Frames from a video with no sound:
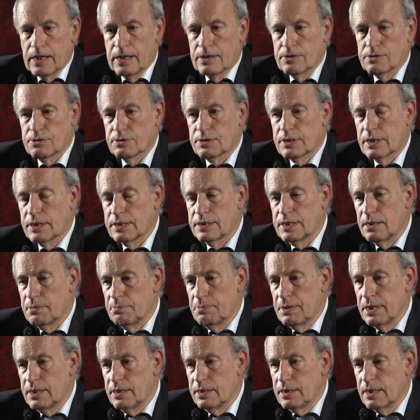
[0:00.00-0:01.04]

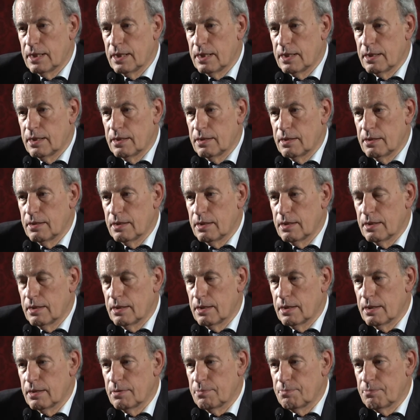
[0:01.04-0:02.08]
sostanzialmente
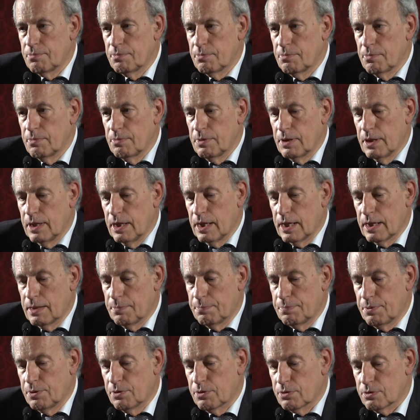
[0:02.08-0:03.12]
eh, il
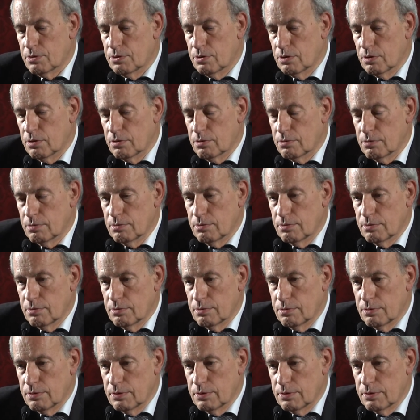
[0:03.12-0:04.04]
rapporto eh,